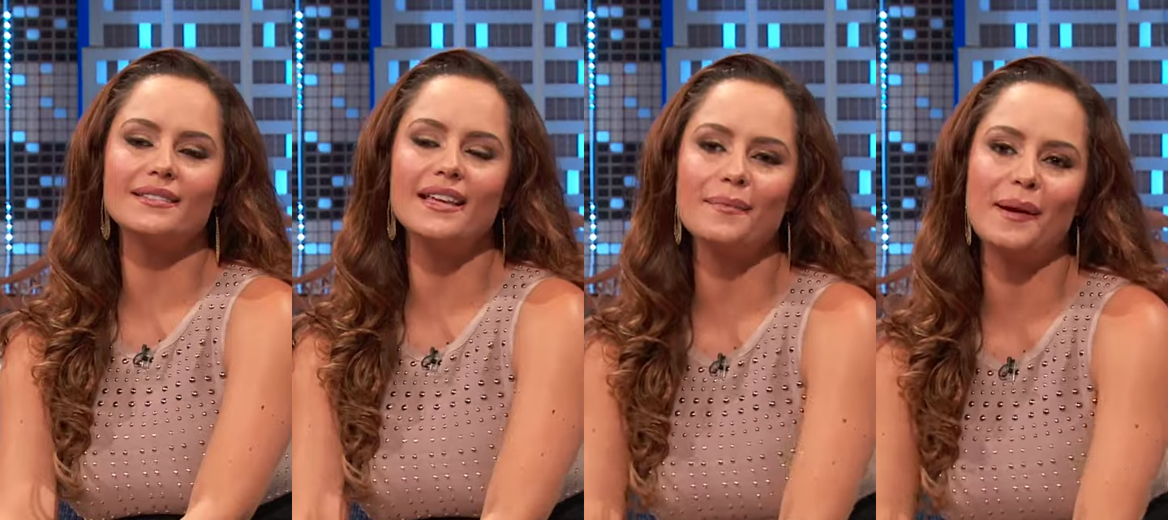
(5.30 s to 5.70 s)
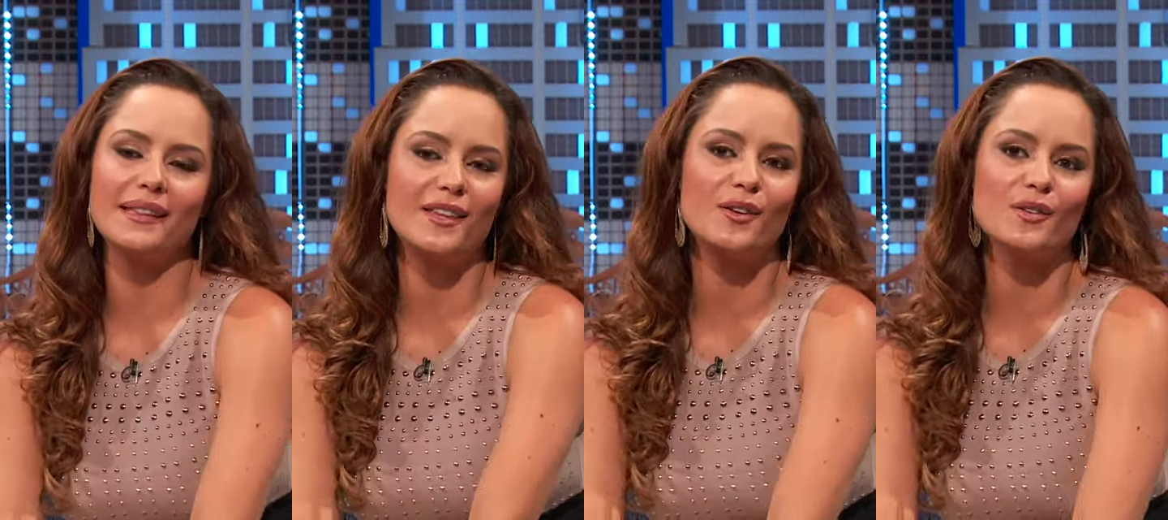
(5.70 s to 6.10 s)
de
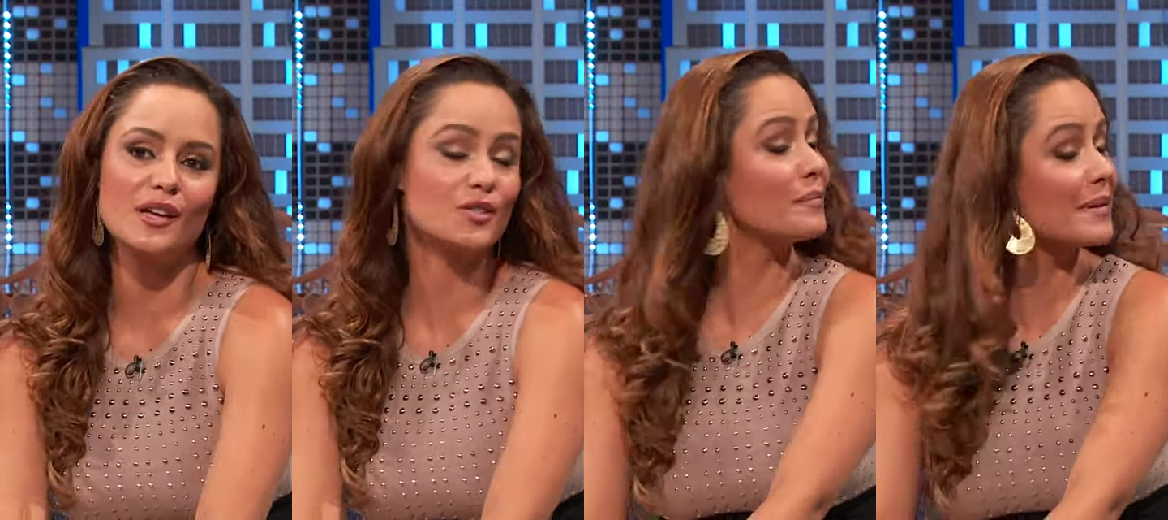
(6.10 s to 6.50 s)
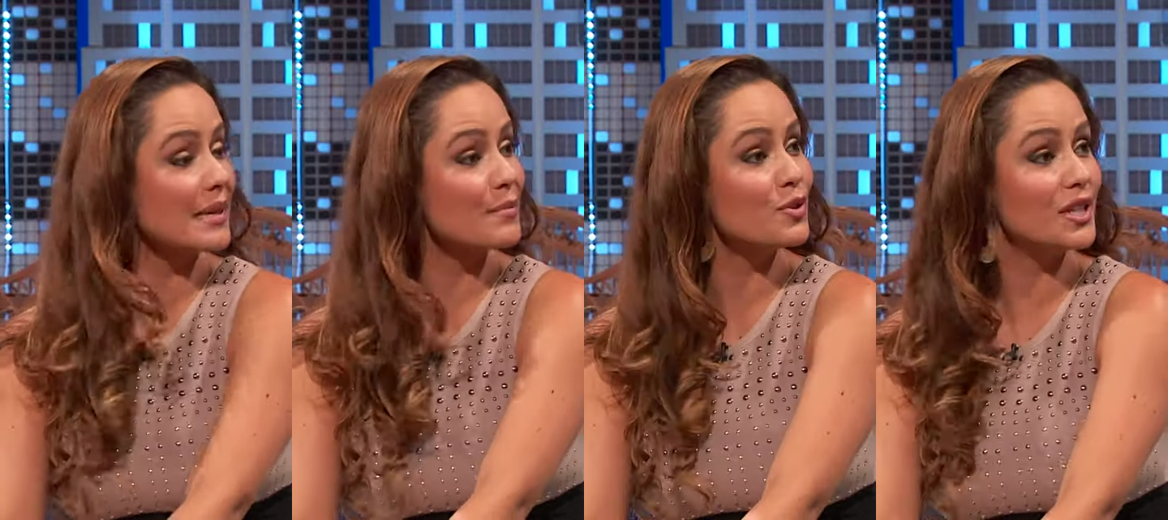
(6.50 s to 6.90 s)
22. Yo
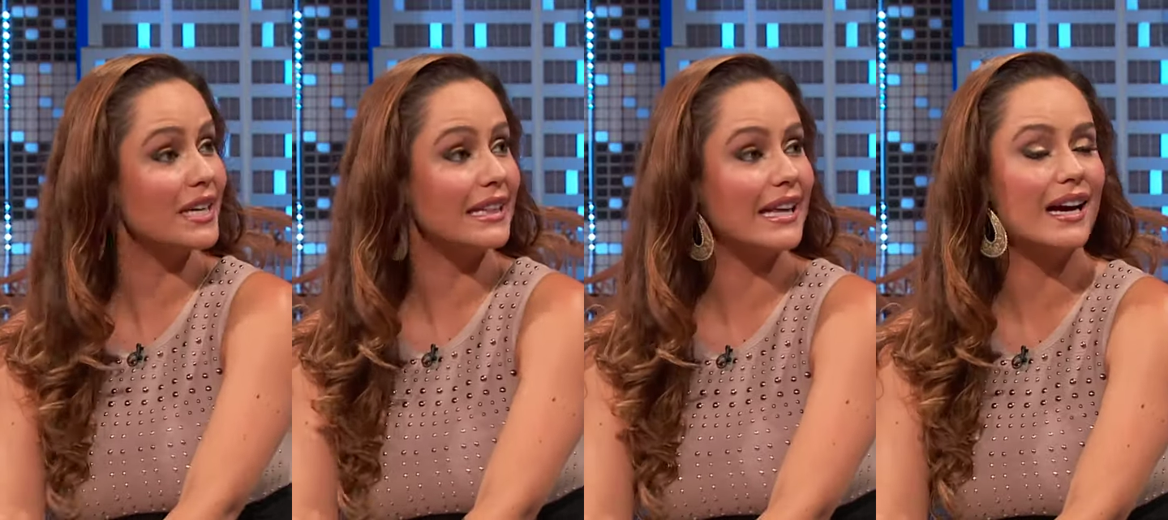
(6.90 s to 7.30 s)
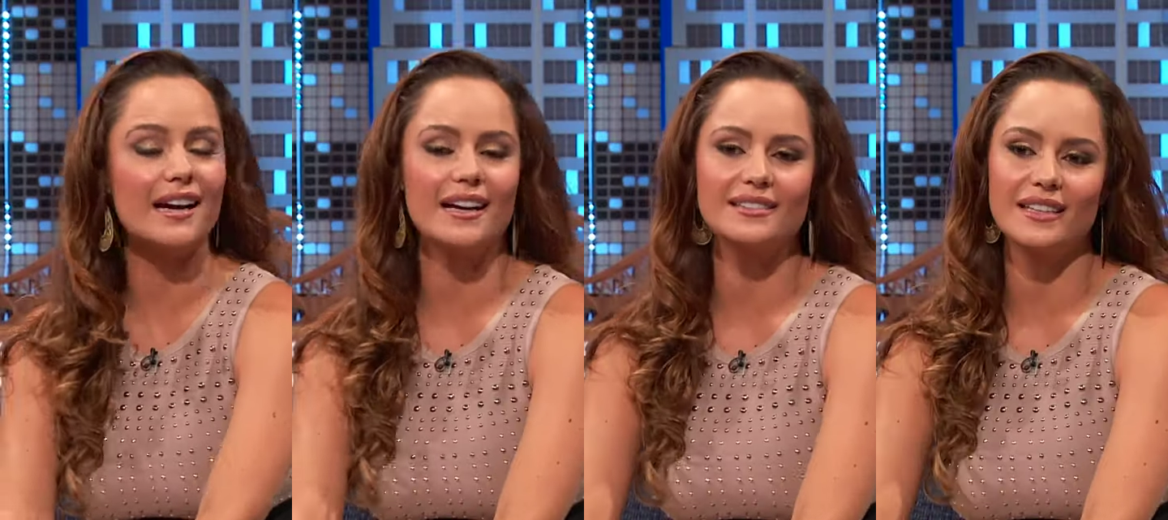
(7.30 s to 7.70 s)
empecé muy chiquita
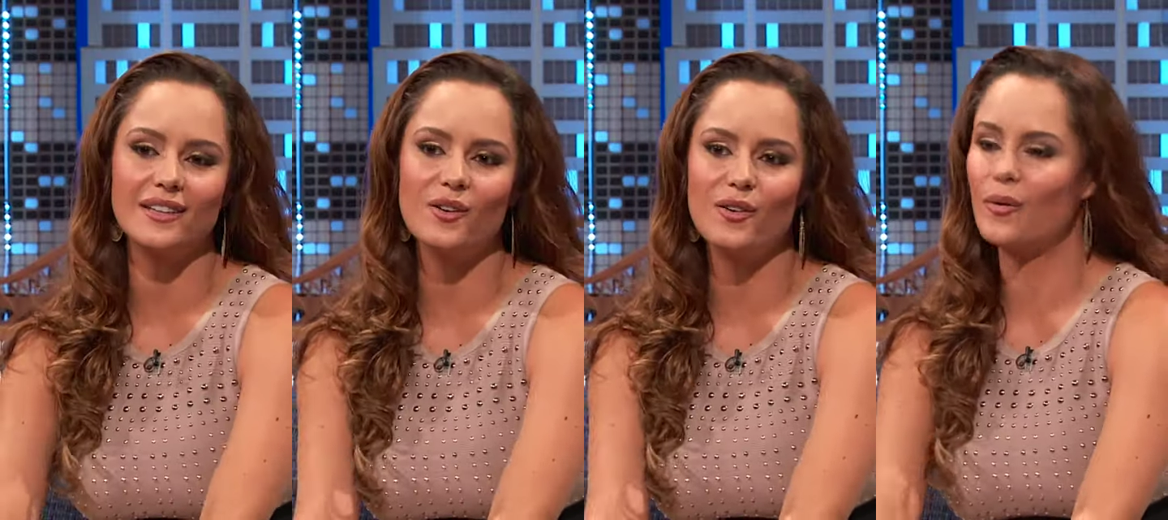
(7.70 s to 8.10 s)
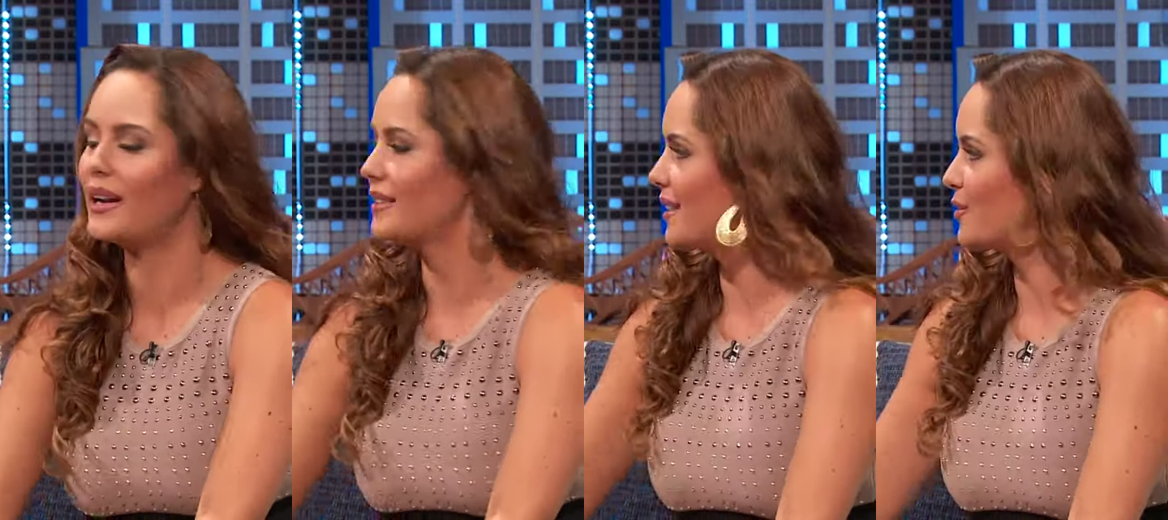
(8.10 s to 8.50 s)
haciendo
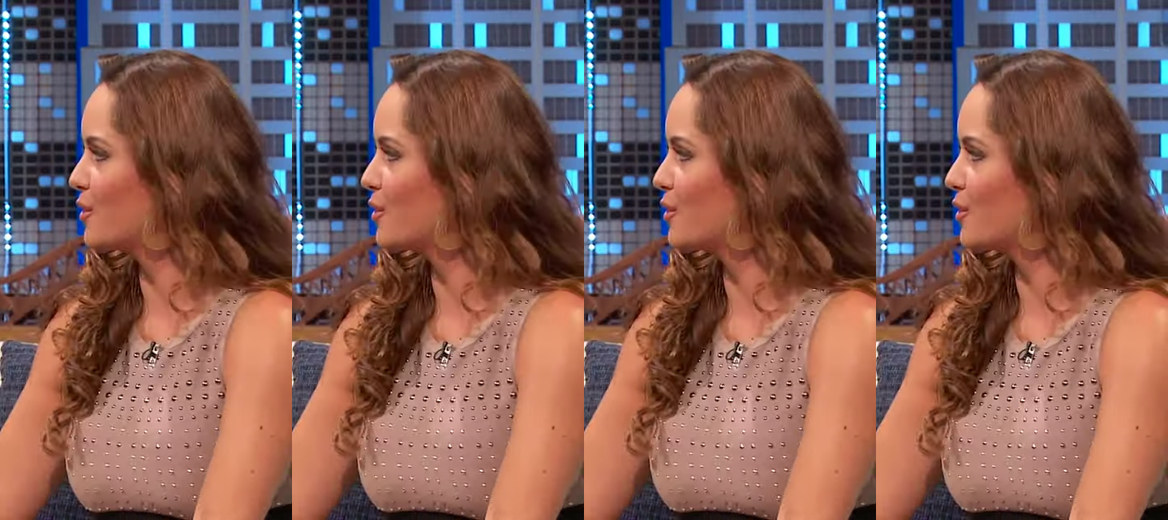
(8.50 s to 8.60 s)
novelas a los